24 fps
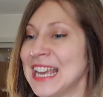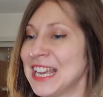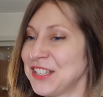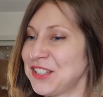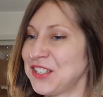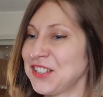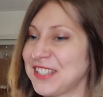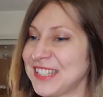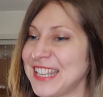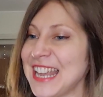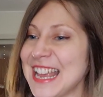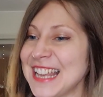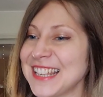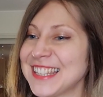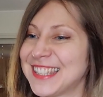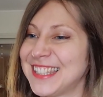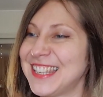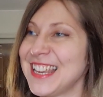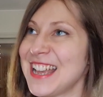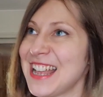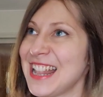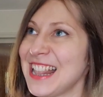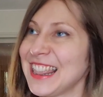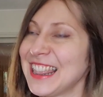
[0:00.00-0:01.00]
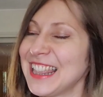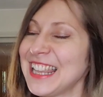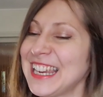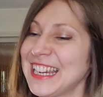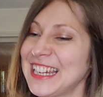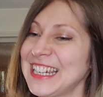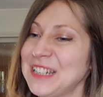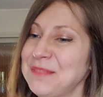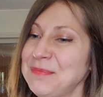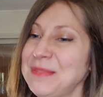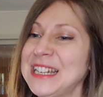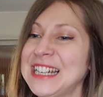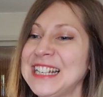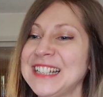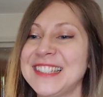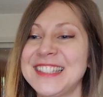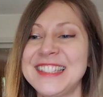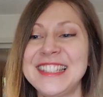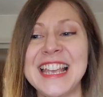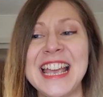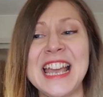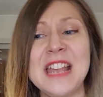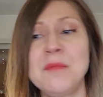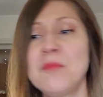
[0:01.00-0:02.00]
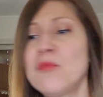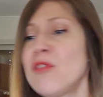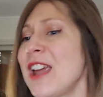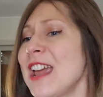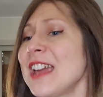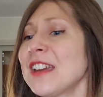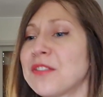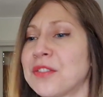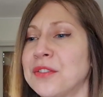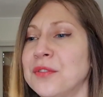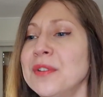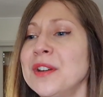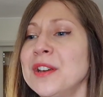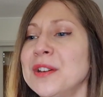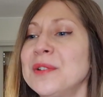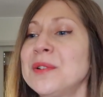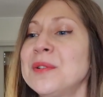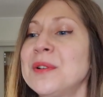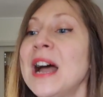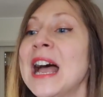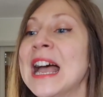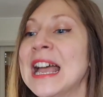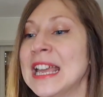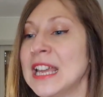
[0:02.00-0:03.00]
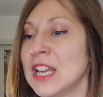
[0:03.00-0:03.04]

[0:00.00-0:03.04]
to test the limits and break through.